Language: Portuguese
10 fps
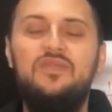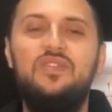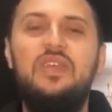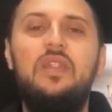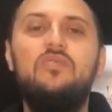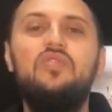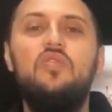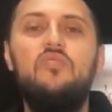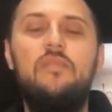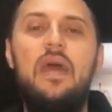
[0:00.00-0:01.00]
se você não
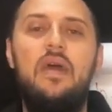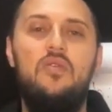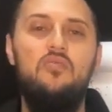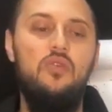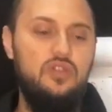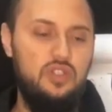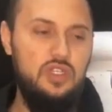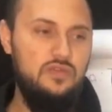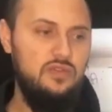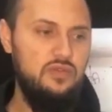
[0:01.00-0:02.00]
souber o
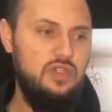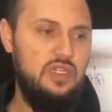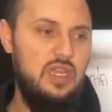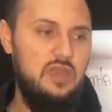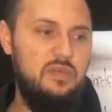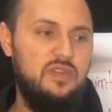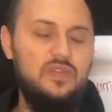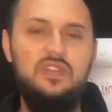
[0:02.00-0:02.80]
motivo do shape,